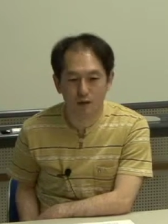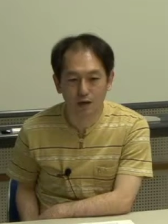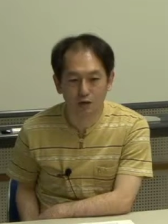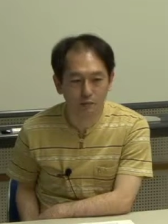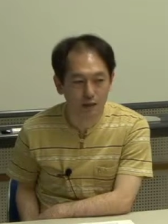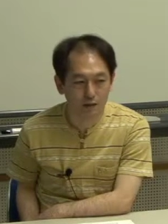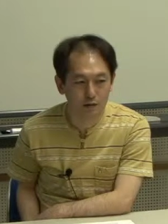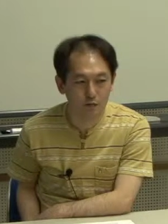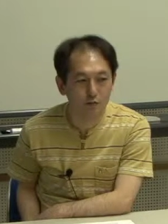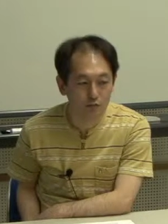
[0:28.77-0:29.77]

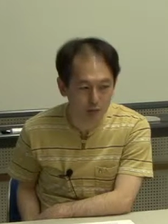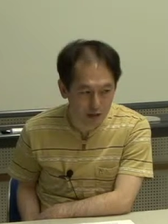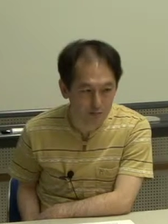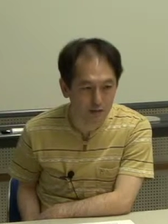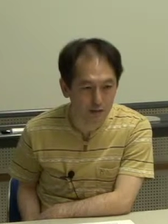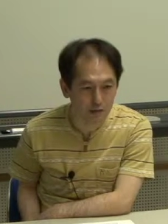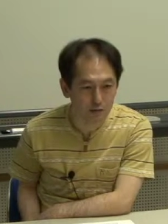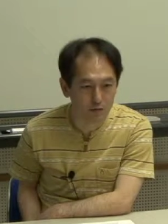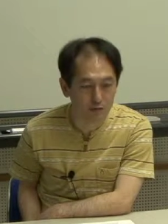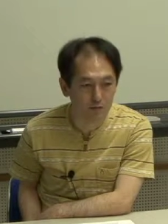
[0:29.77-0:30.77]
アートマンイコールブラフマンってい
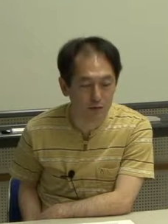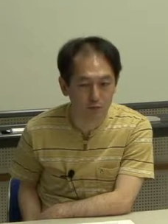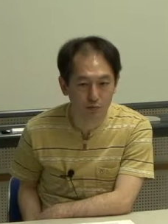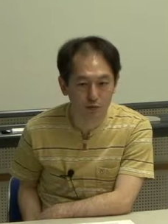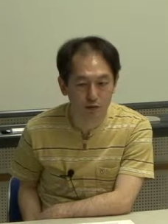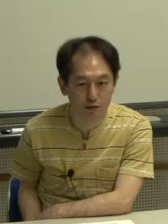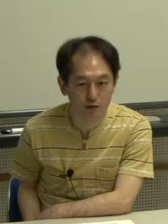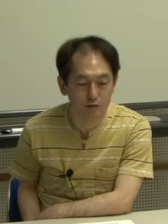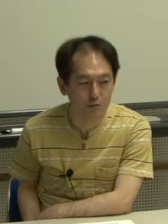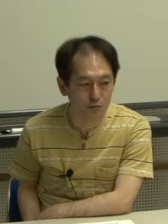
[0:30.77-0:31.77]
う言葉の「凡我
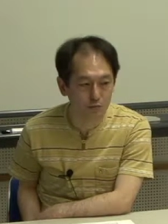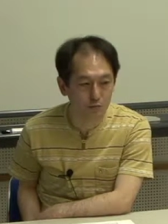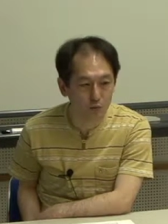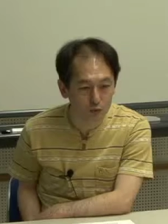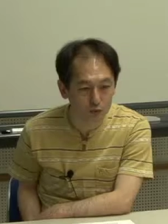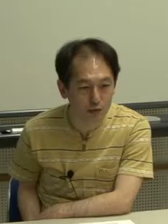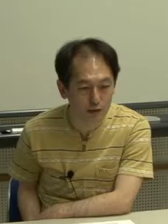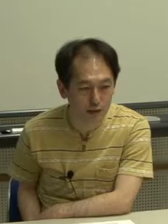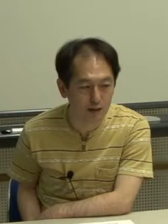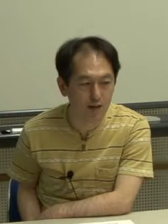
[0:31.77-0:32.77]
一如」の「凡」とは
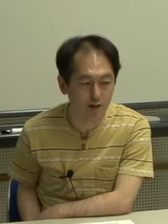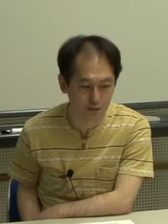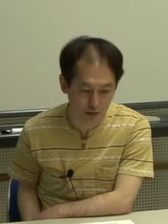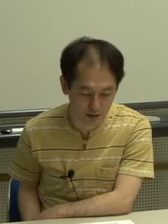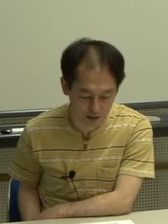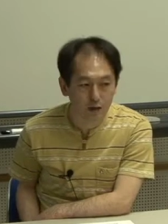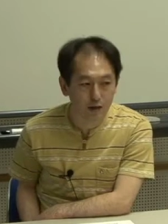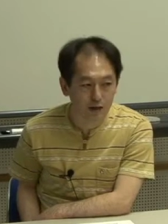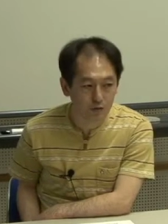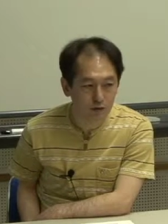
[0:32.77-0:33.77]
何なのか「
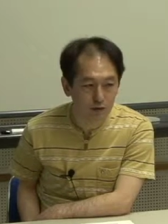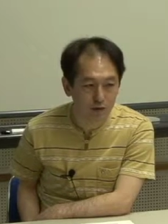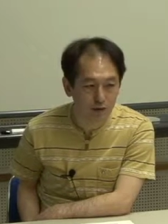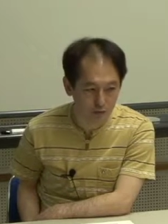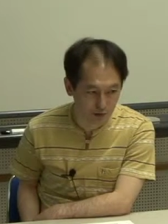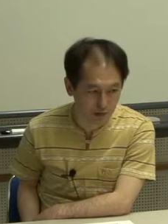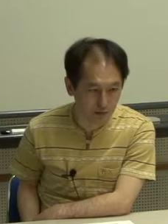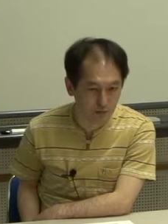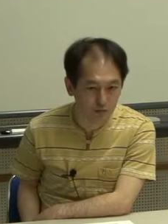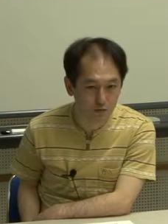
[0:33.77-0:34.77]
我」とは何なのかっ
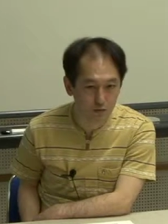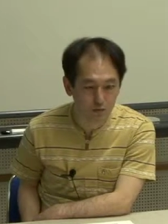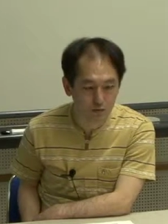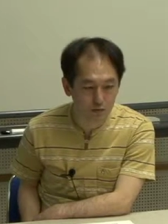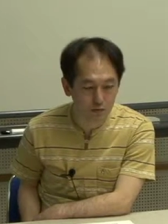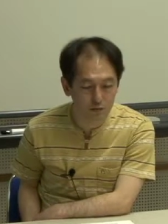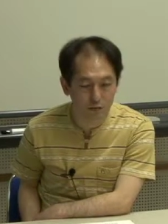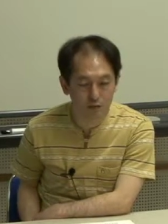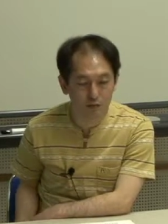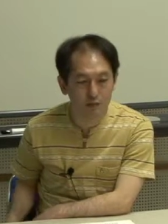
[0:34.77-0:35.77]
ていう、この言
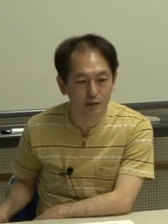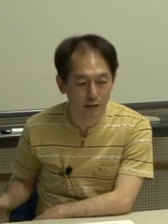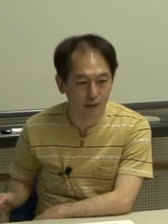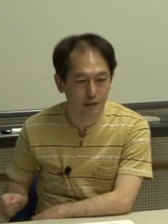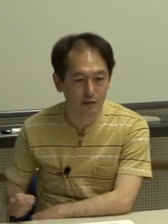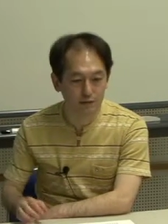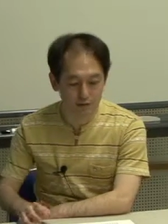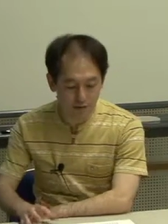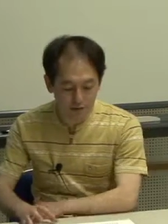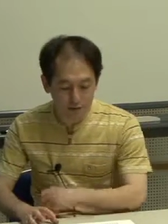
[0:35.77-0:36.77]
葉の意味が
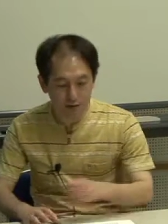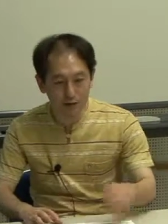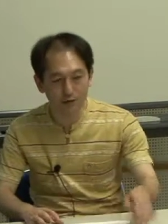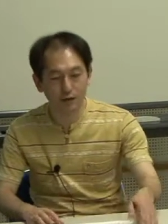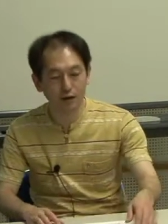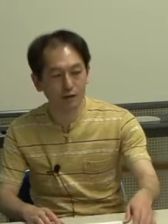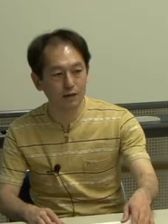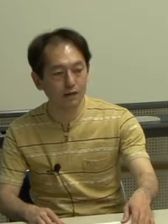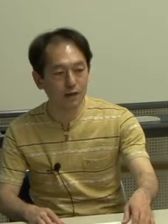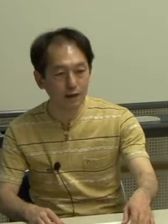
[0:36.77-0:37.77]
全然定義されて
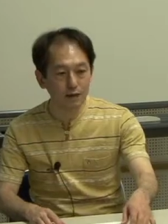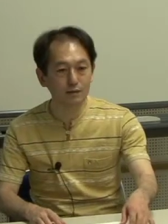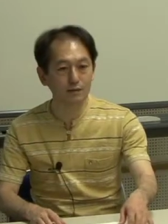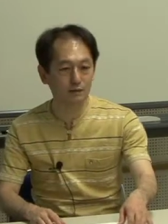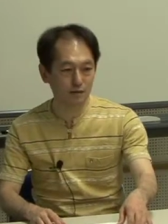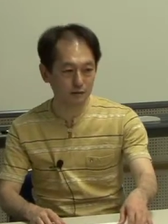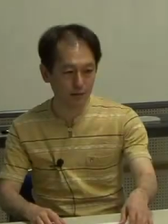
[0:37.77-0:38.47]
いないんです